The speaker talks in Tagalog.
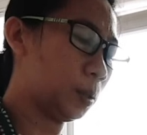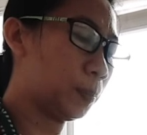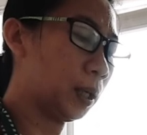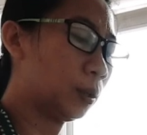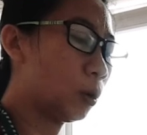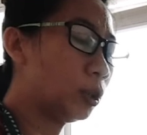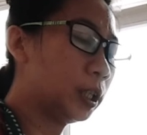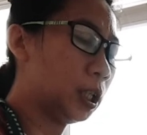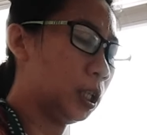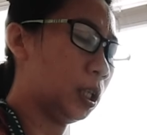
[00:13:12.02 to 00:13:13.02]
Spring roll
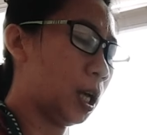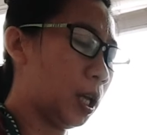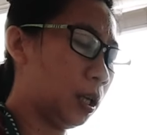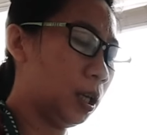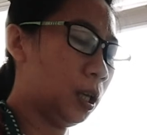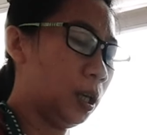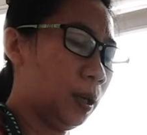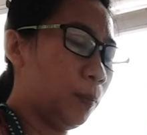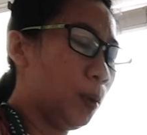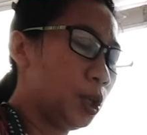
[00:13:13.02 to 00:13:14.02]
ni Tita.
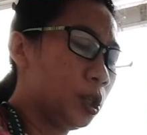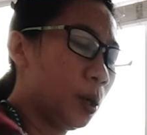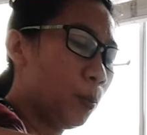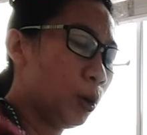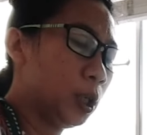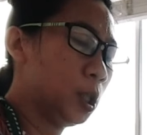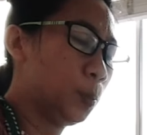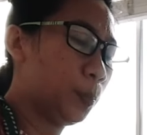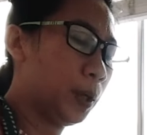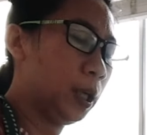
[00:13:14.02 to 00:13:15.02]
Vegetable
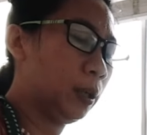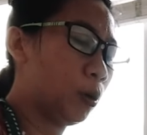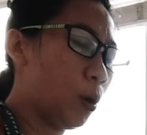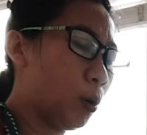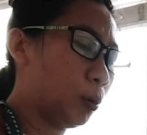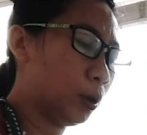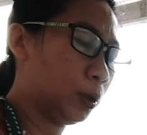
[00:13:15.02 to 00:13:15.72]
spring roll.